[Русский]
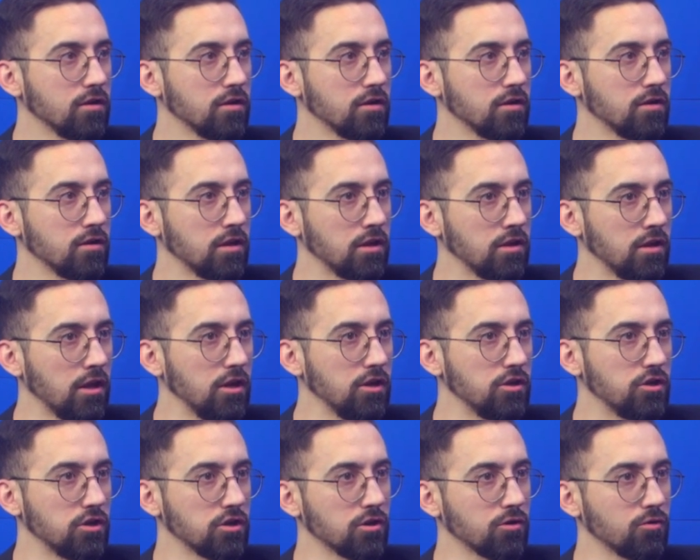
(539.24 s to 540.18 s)

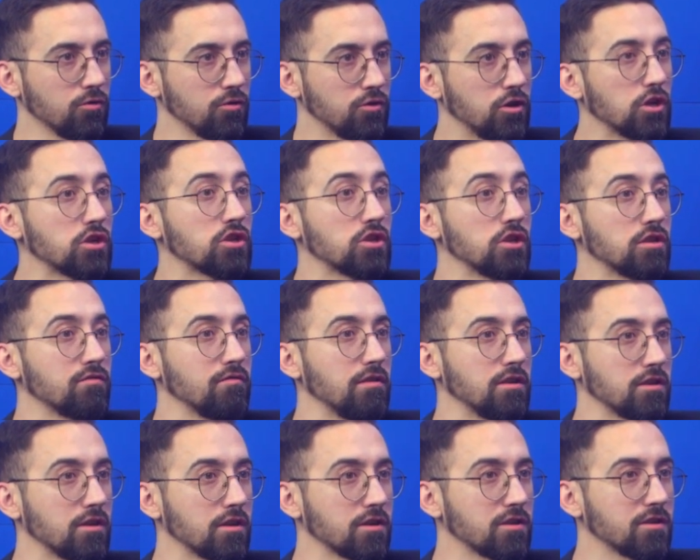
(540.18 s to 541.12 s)
наличие такой тесной
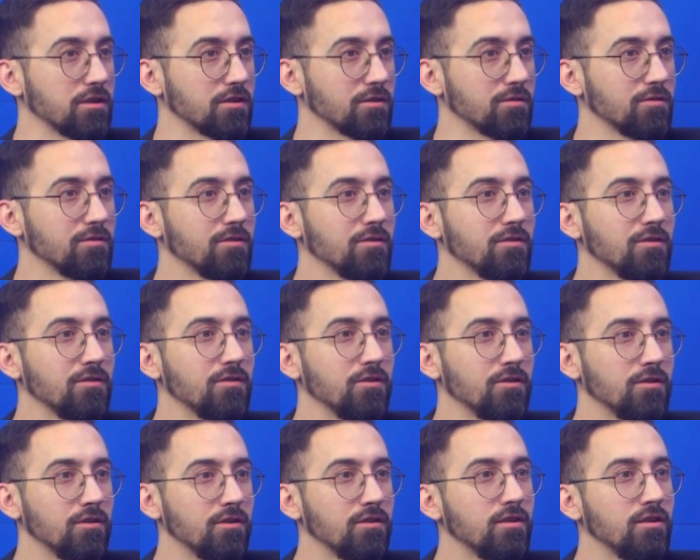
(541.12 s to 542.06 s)
связи, так сказать. И наоборот,
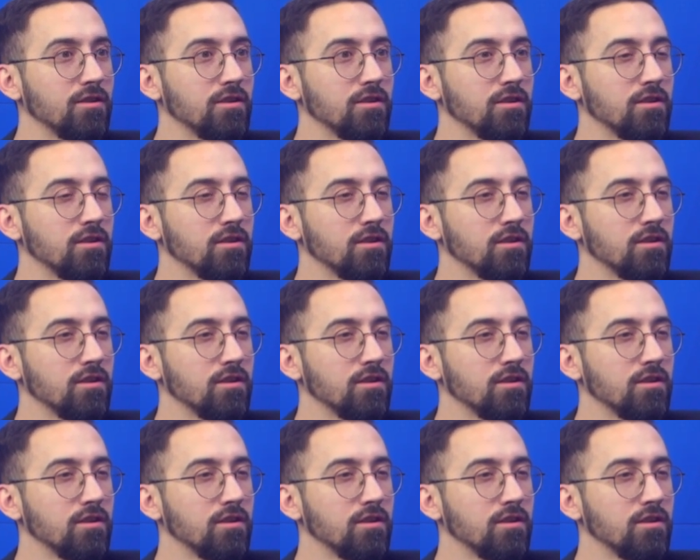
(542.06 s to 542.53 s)
мы вошли в